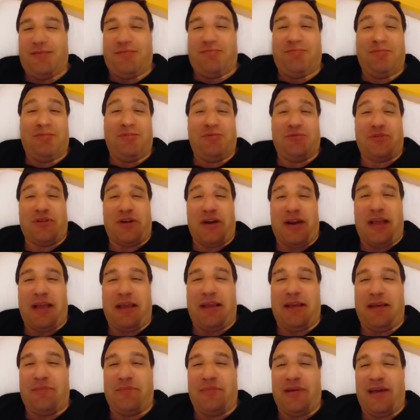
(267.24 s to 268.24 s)
non so
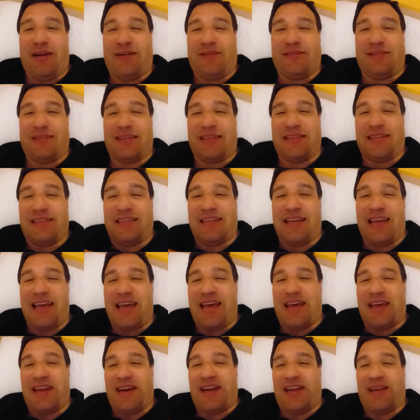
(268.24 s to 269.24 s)
neanche chiamarlo
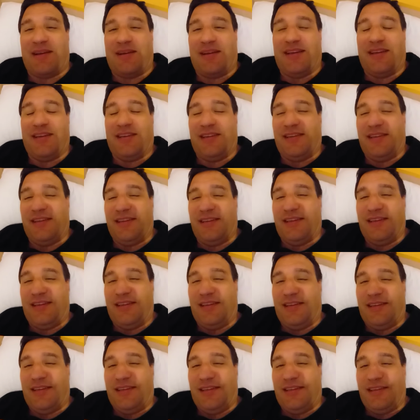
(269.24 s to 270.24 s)
zanzara
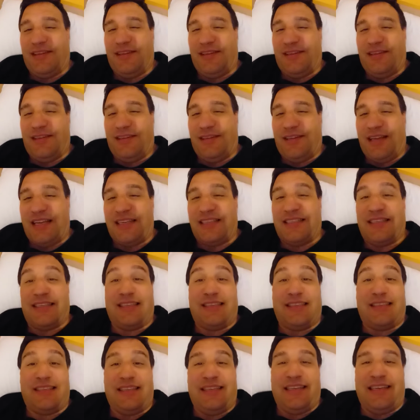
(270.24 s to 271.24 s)

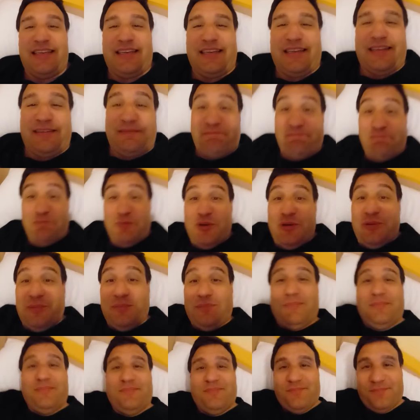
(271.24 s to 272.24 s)
assassina, boh,
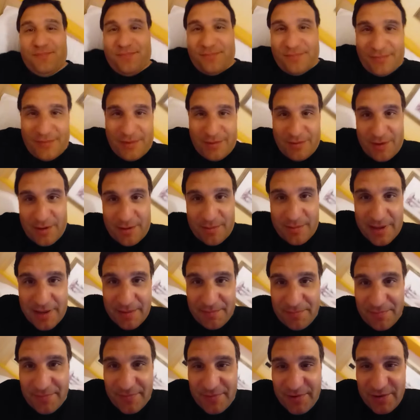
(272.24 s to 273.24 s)
vabbè,
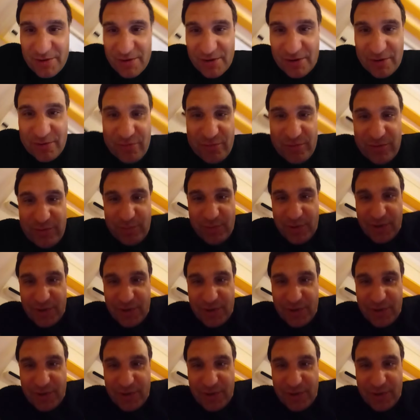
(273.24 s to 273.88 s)
vi saluto, buona